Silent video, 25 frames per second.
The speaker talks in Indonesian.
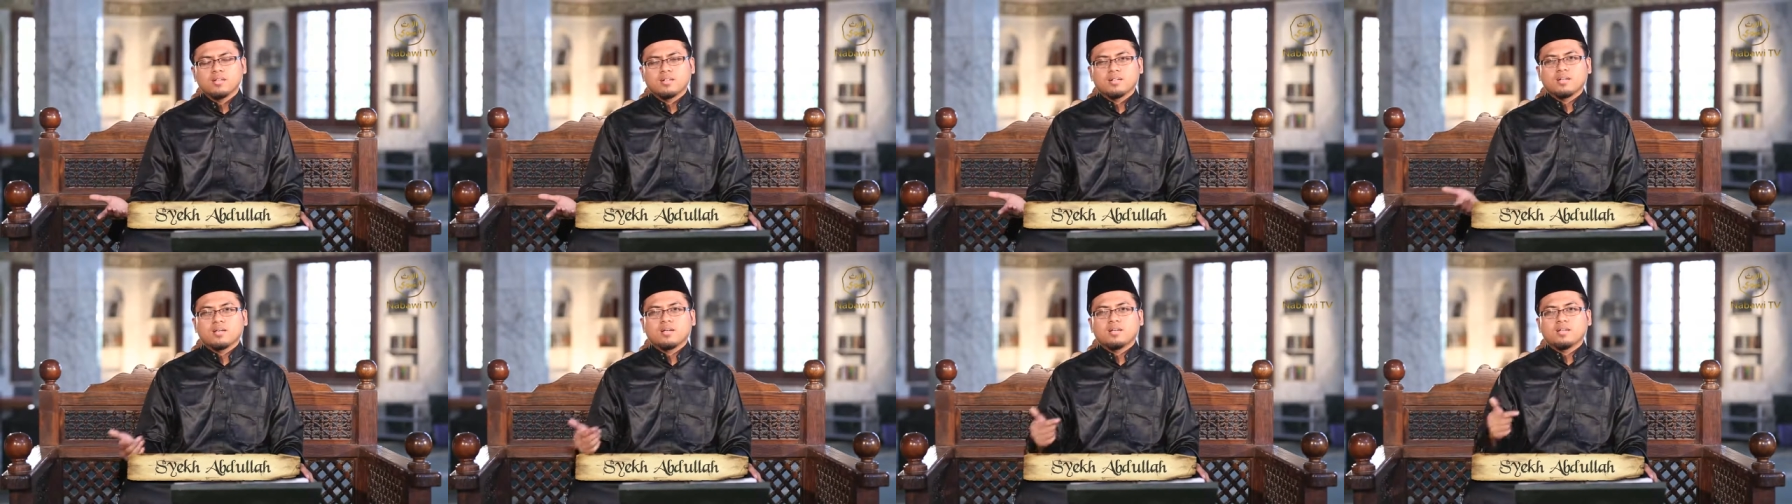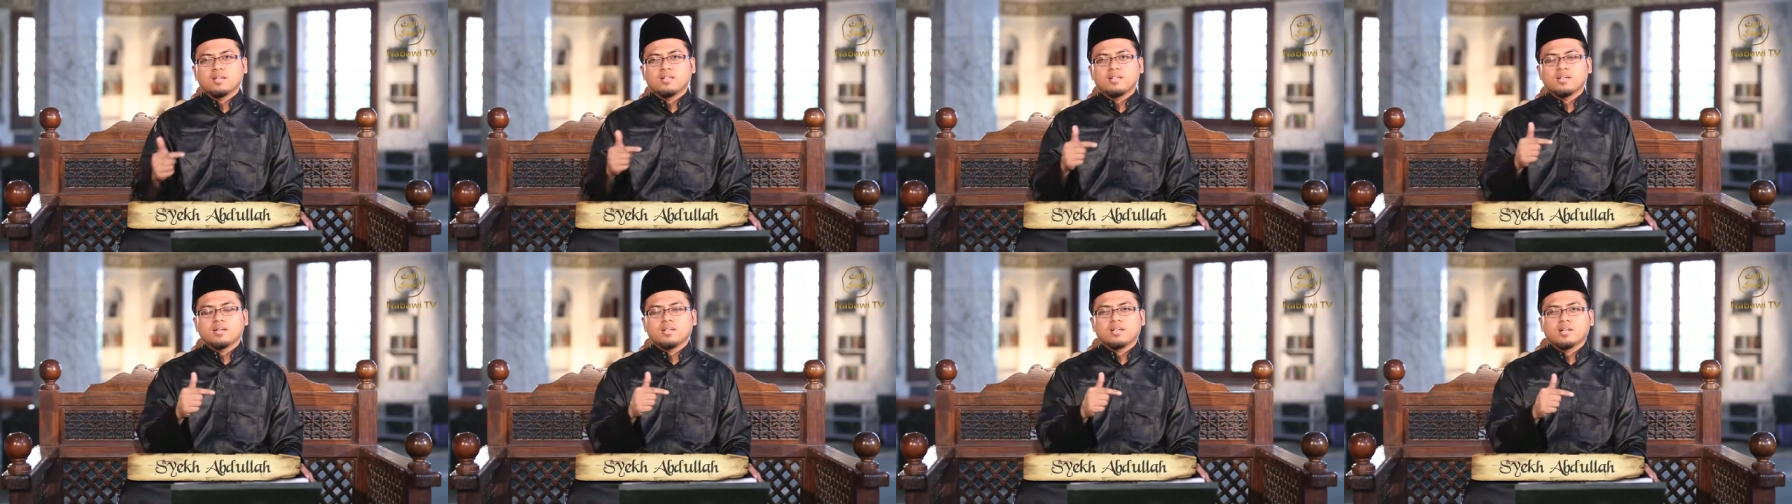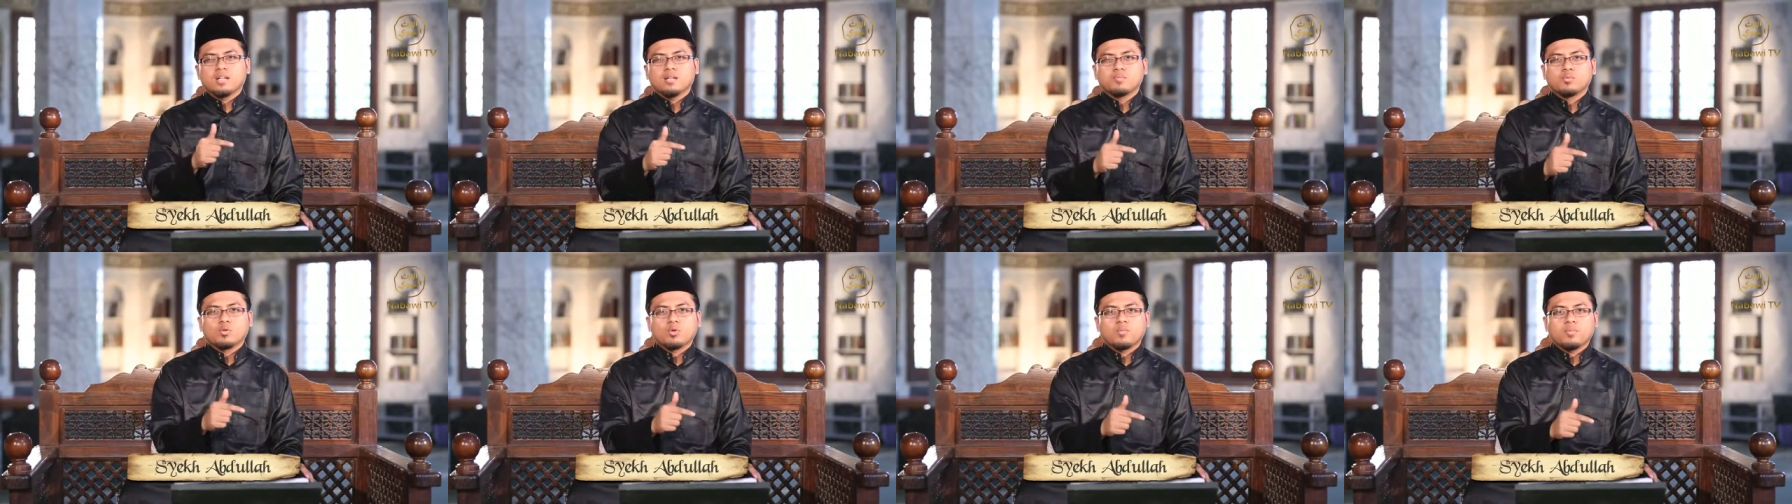Nah, ini
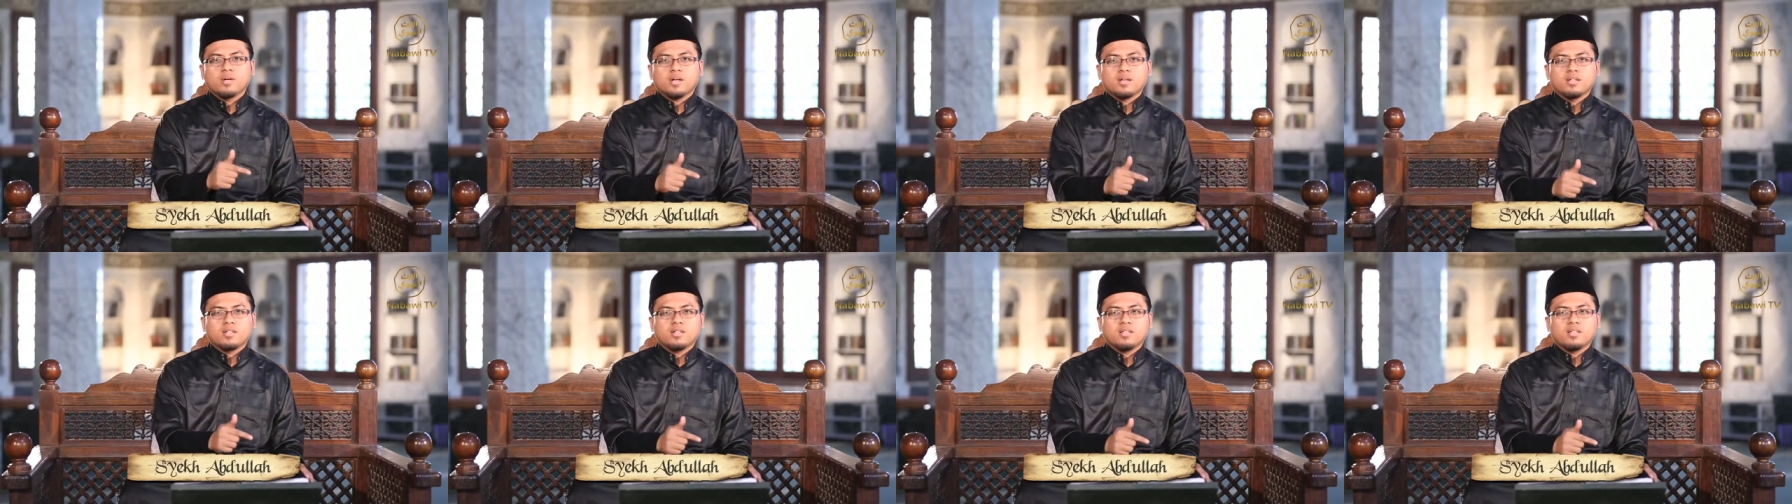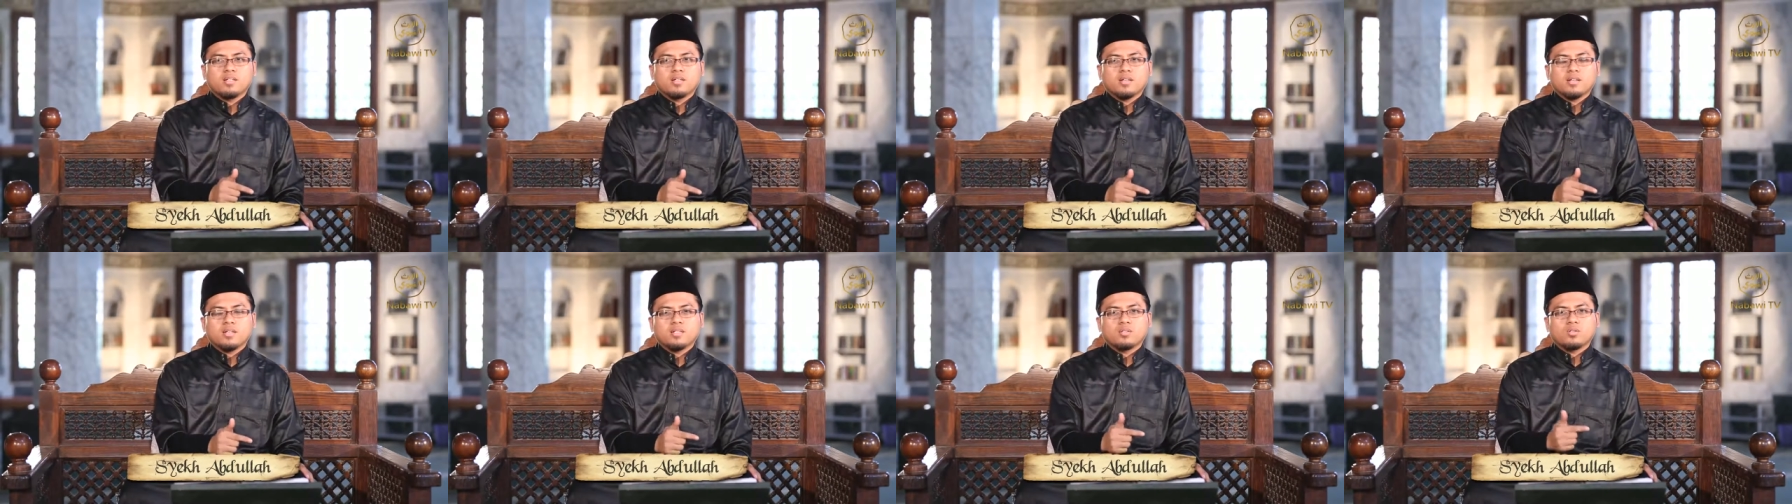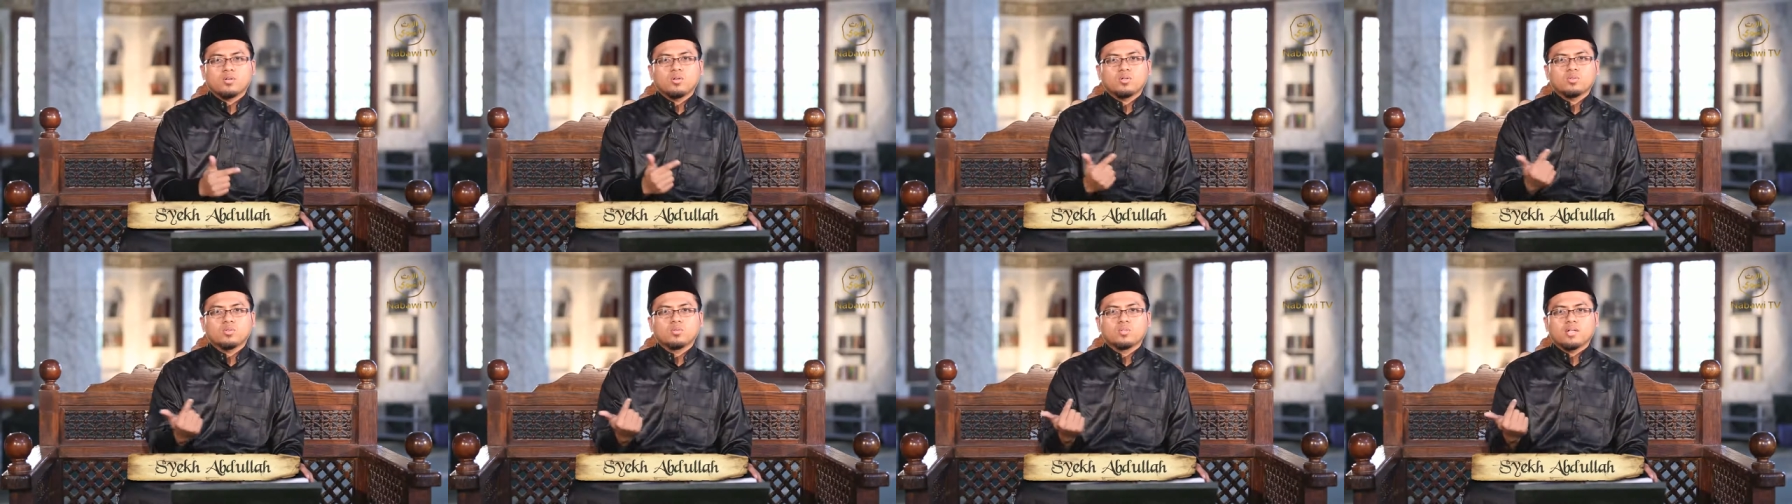adalah merupakan
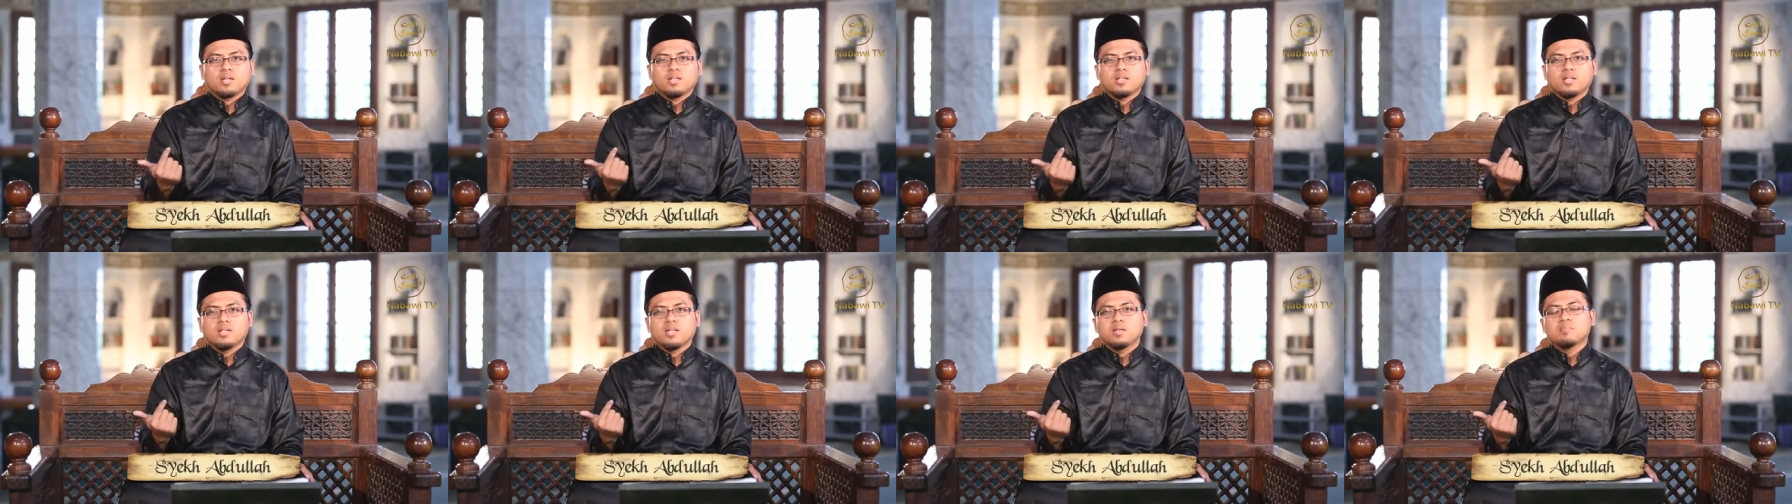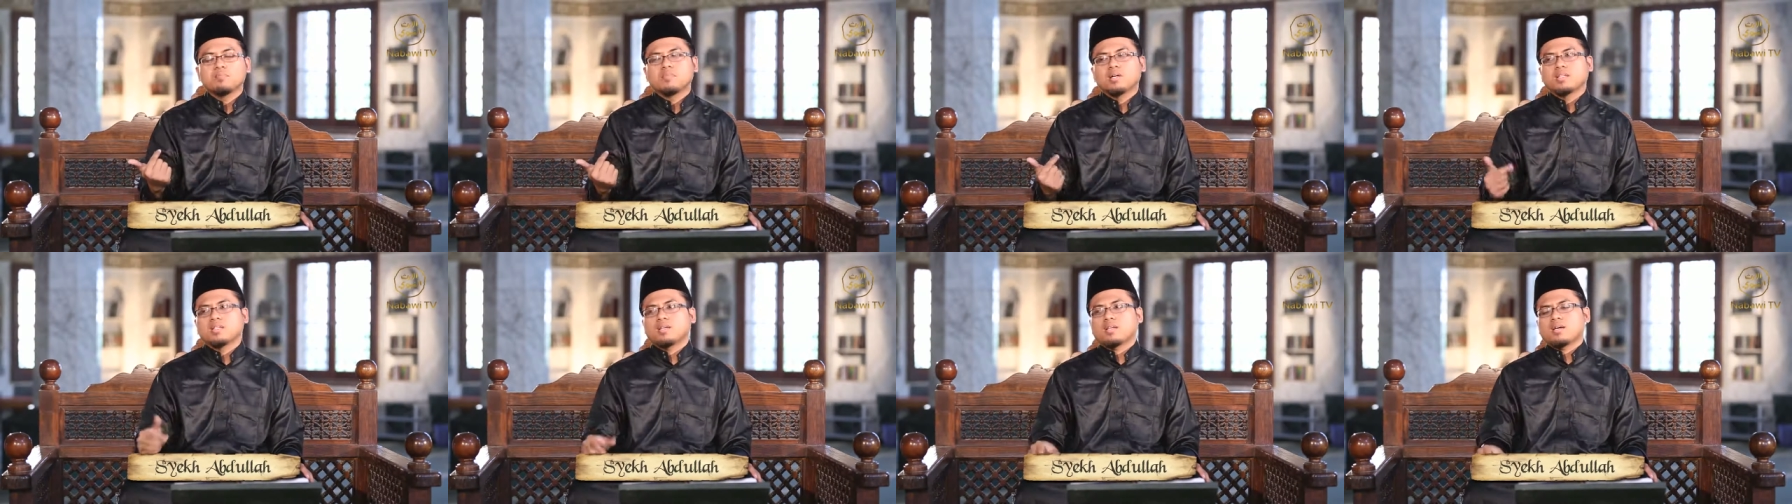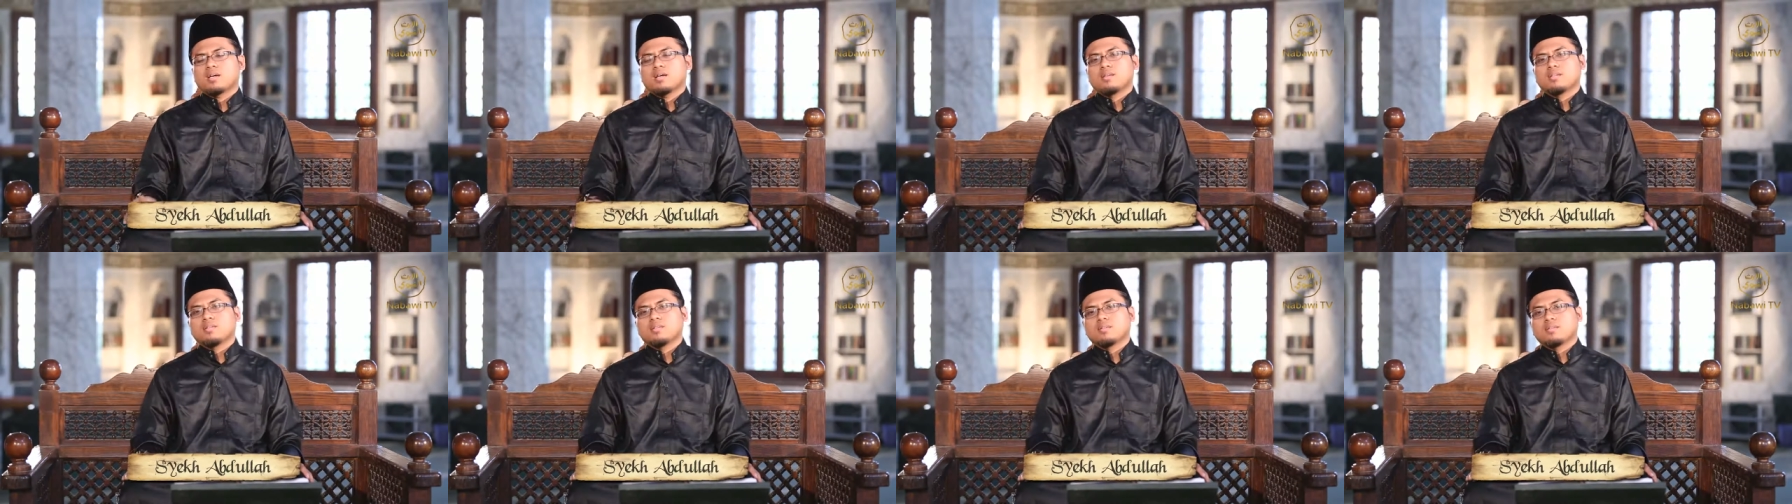inhitatun anil himmatil
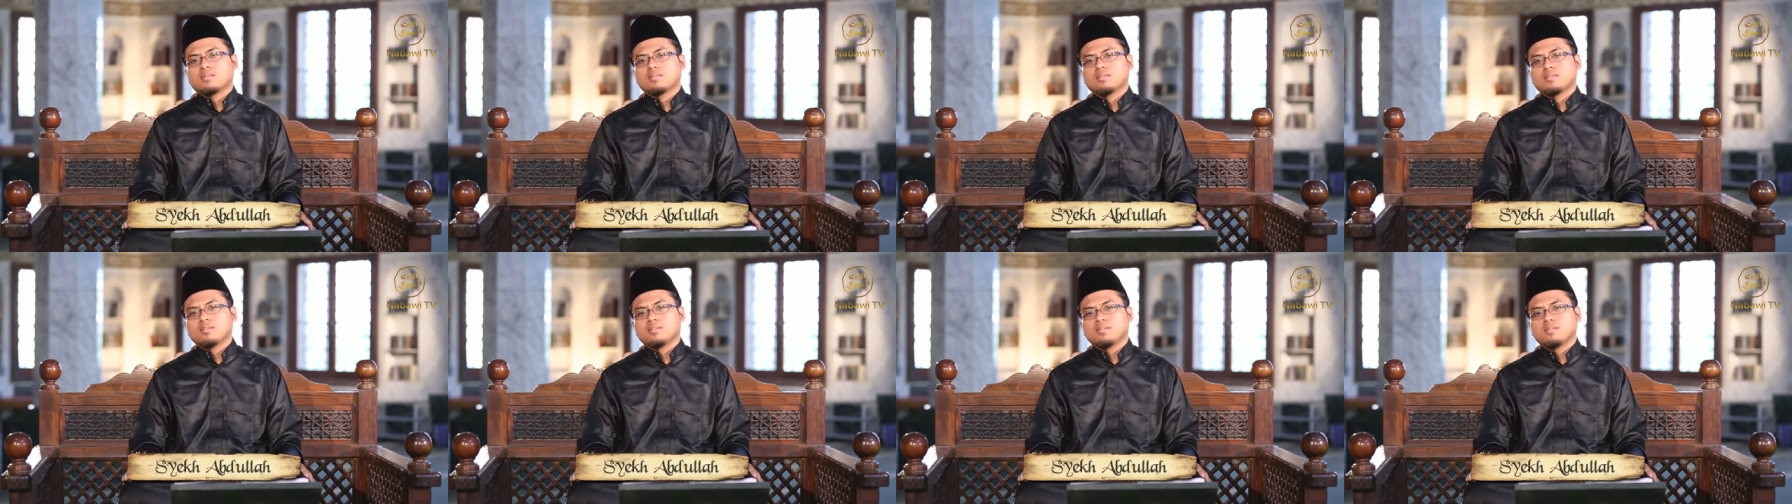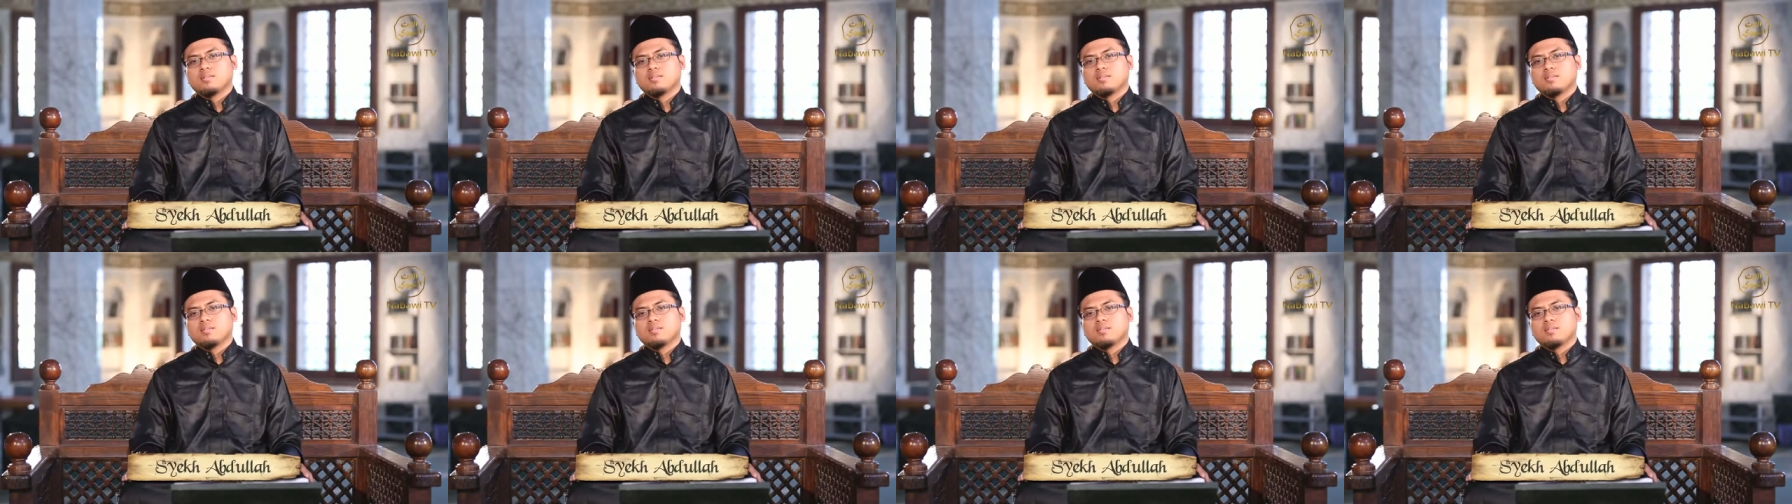aliyah.